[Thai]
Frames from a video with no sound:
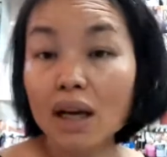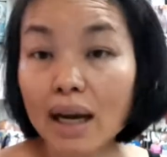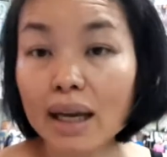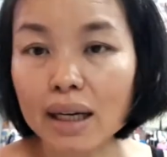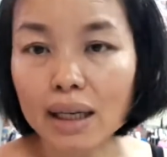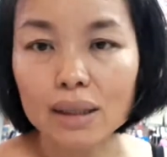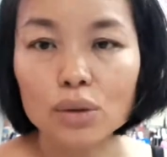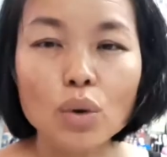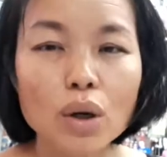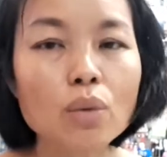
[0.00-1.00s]
ไข้นะคะ
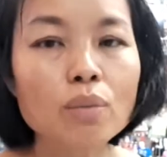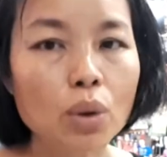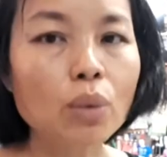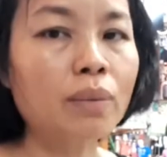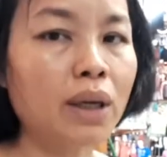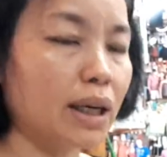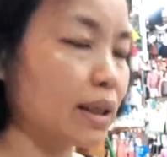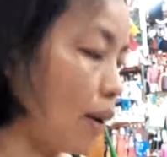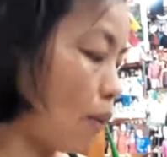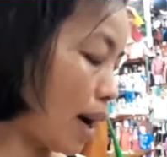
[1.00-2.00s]
ตัวรุมๆนะคะ
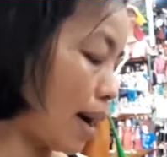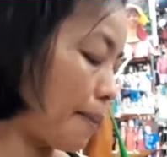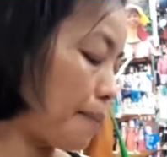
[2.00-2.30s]
แต่ว่า